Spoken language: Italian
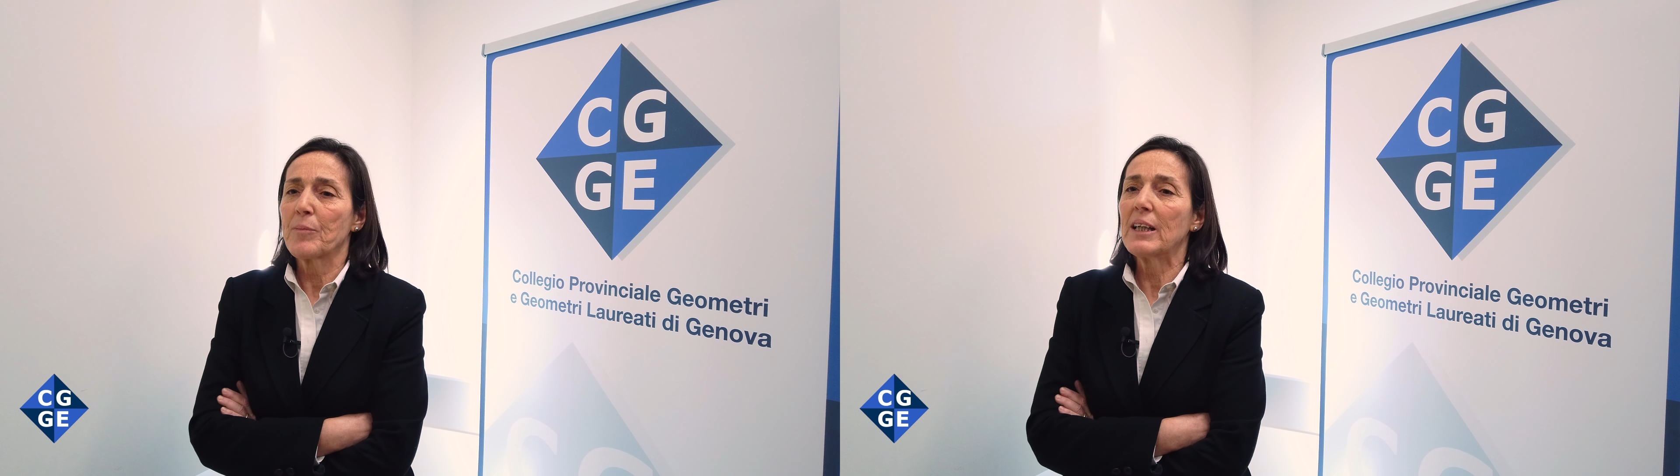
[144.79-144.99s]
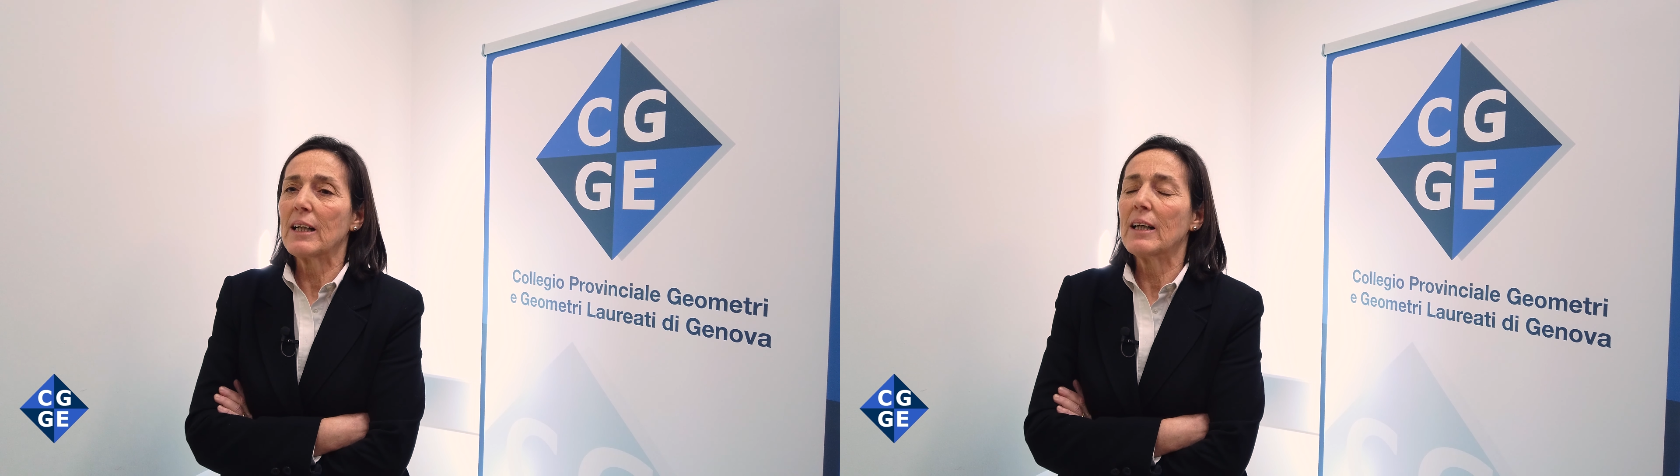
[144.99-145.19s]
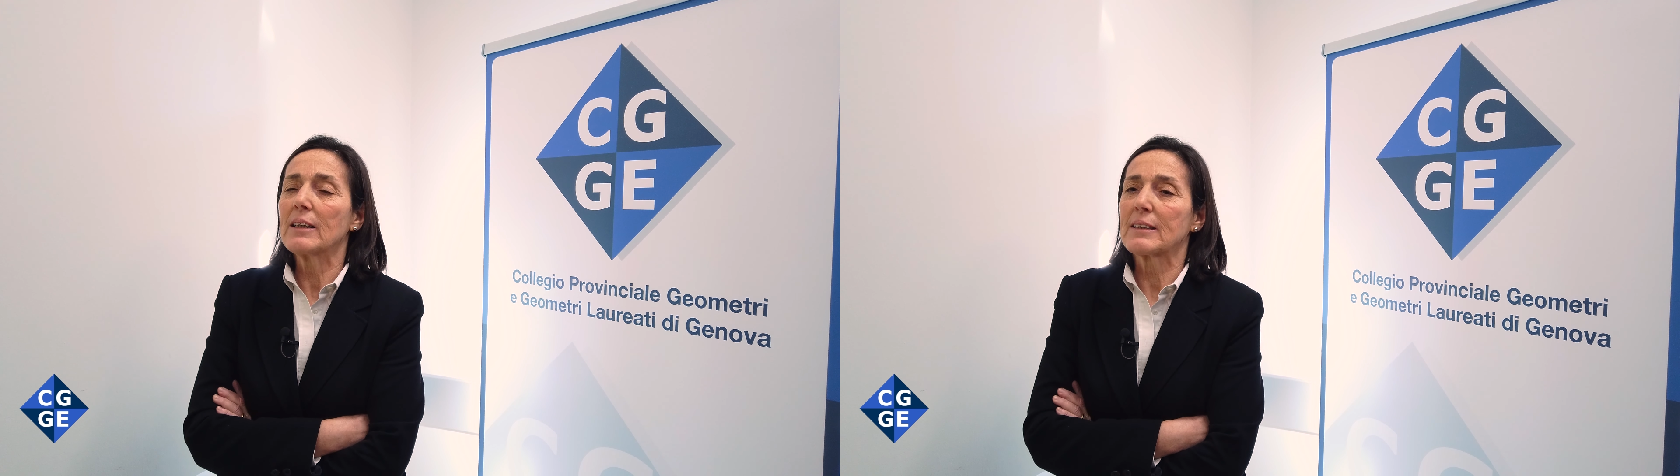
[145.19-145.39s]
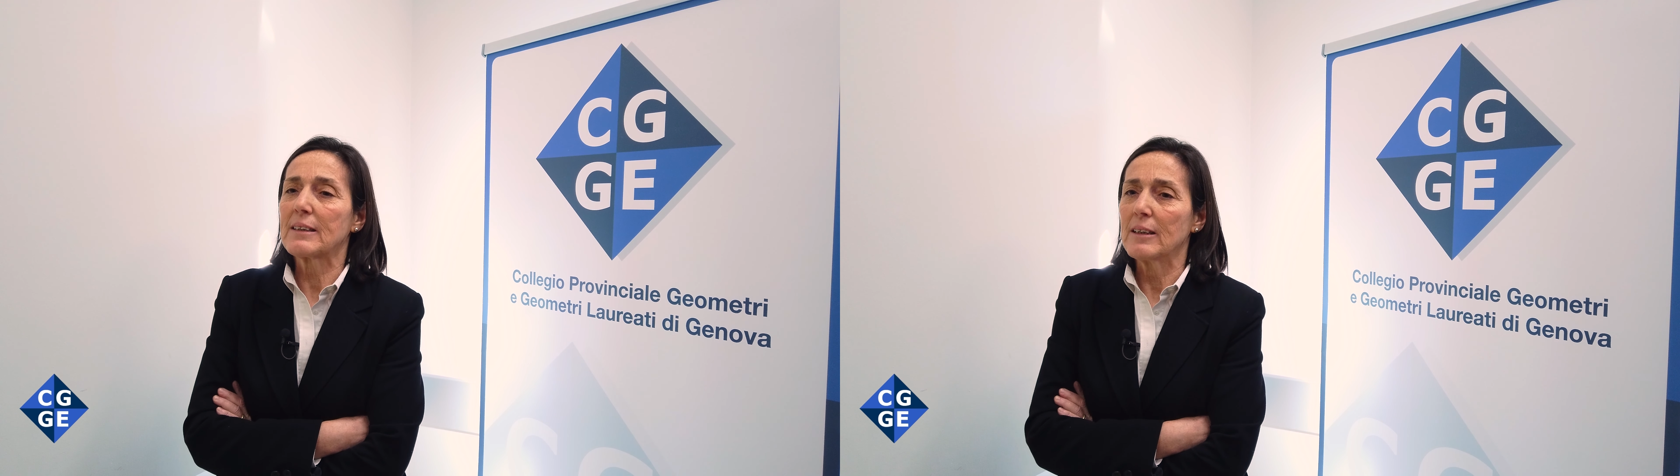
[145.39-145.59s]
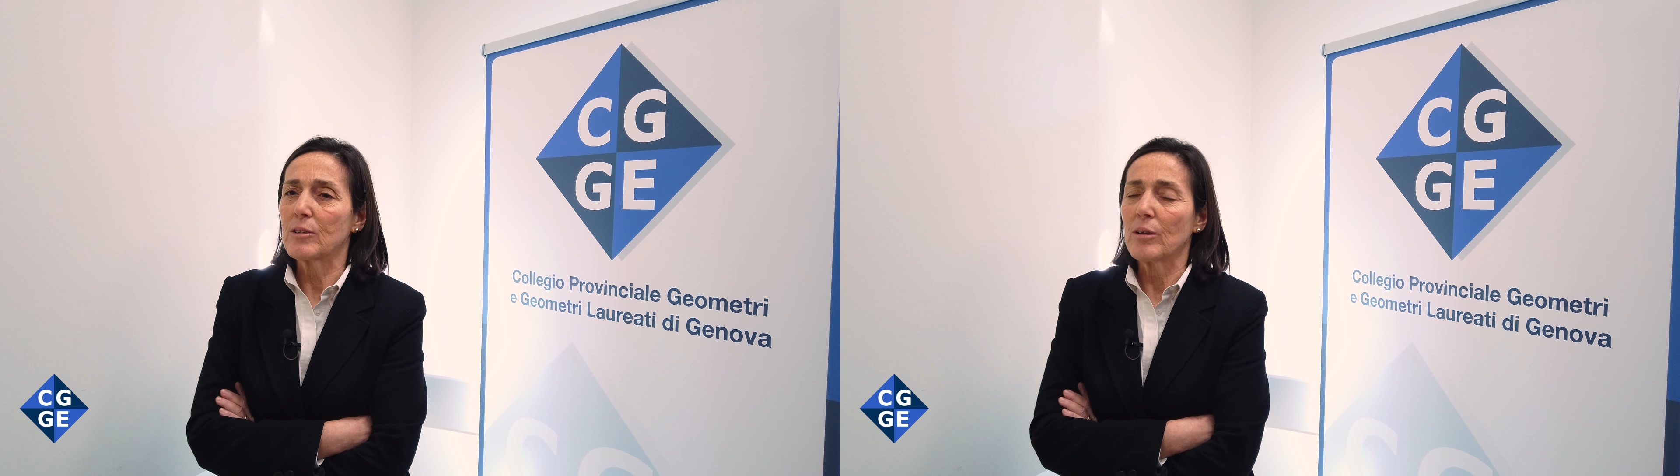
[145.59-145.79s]
del
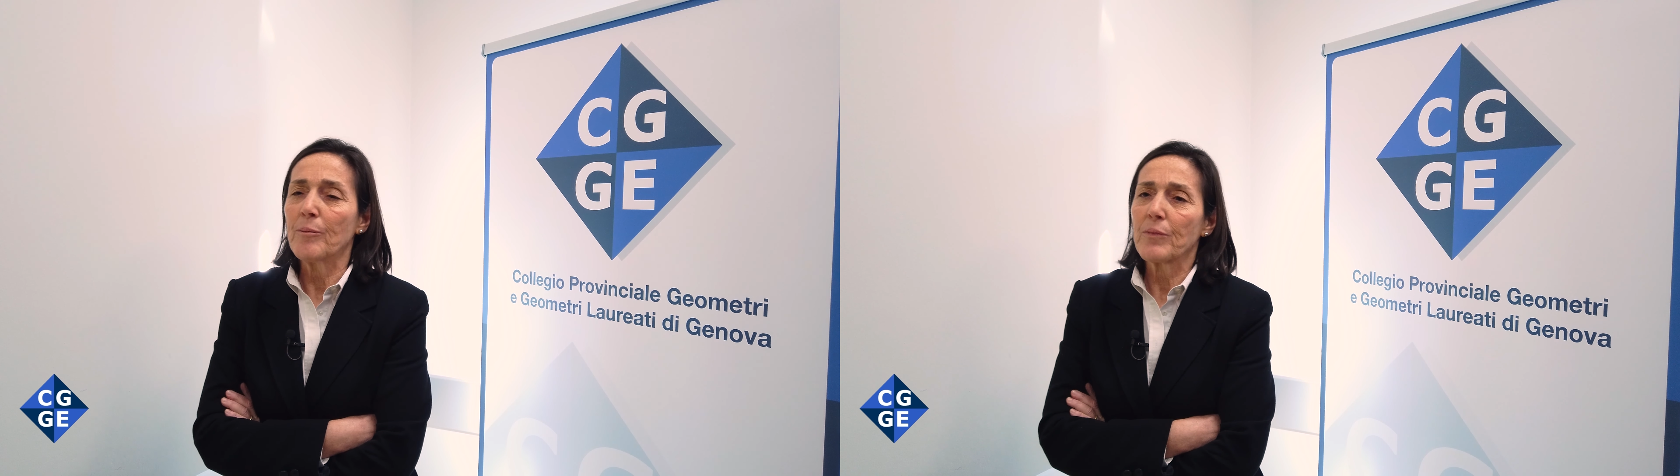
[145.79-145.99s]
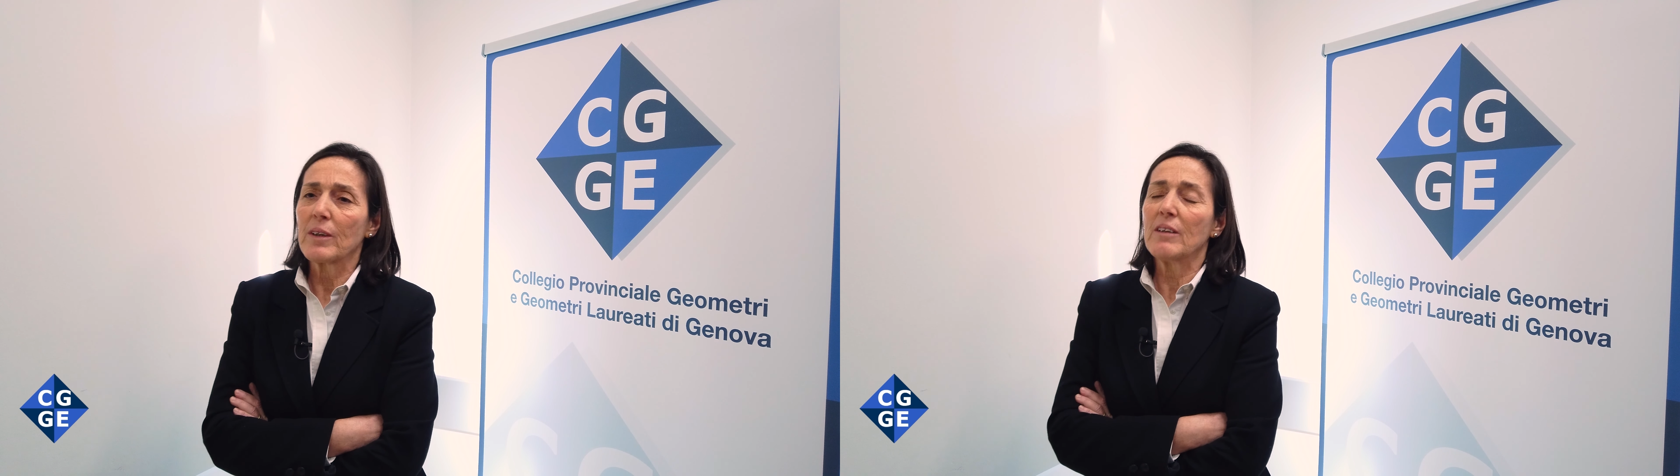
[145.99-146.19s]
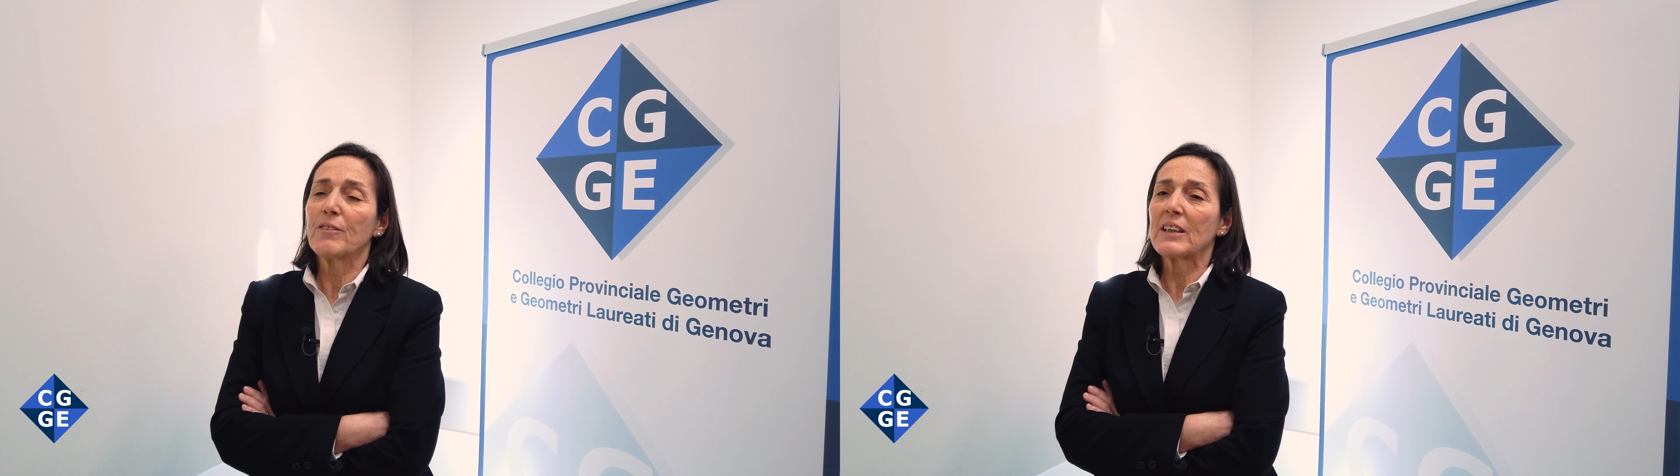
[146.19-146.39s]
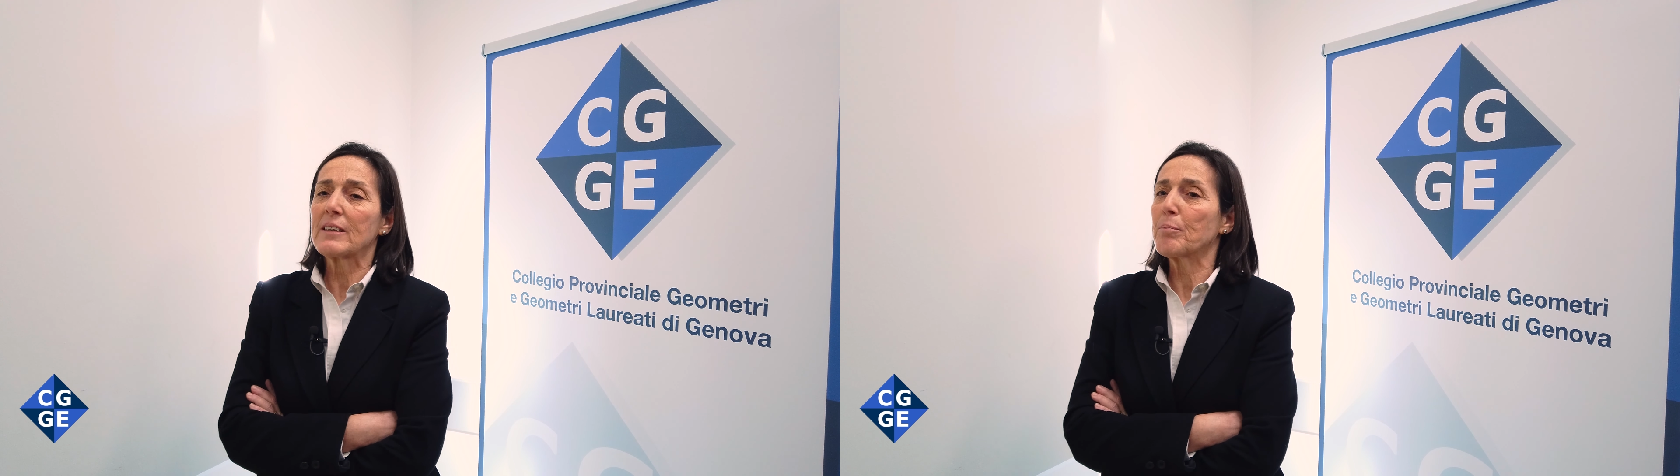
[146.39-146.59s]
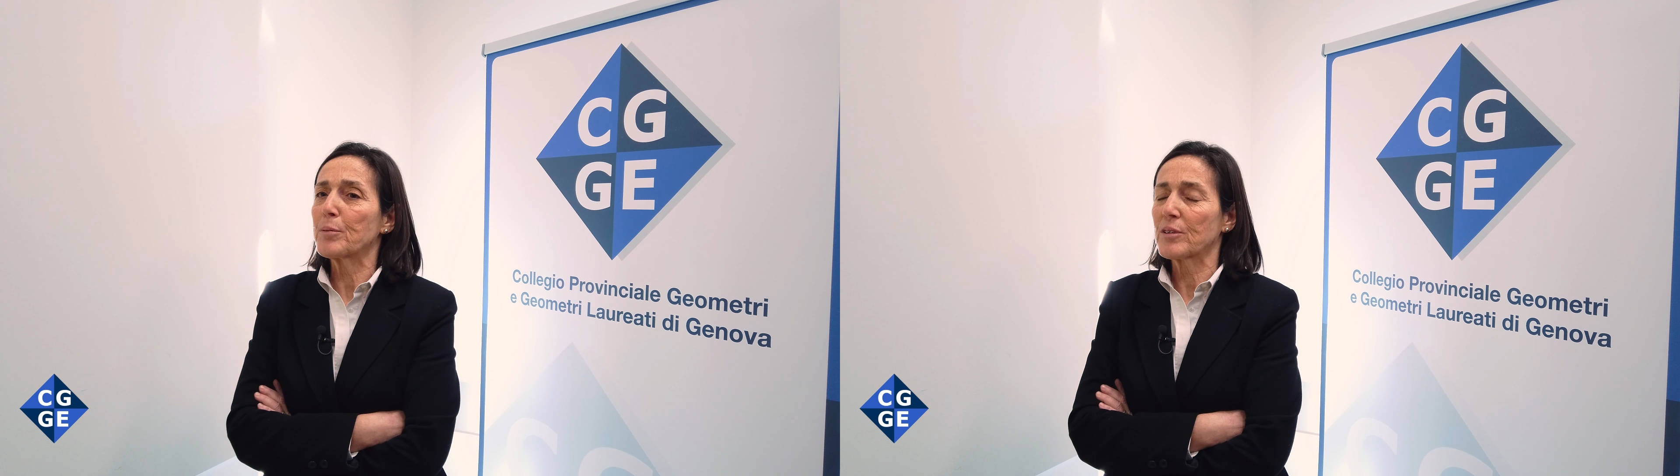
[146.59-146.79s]
sito. Infatti è